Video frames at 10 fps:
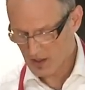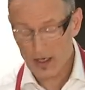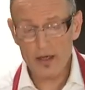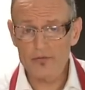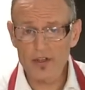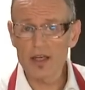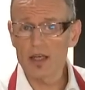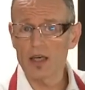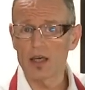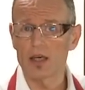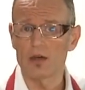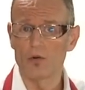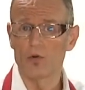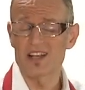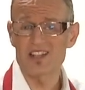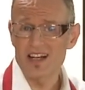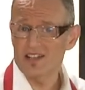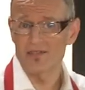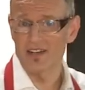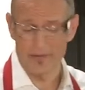e viene una
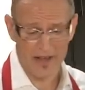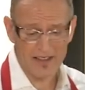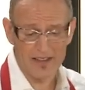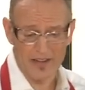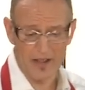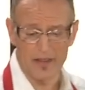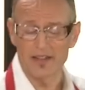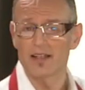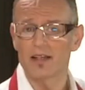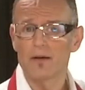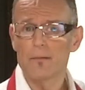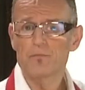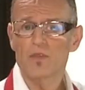salsa veramente veramente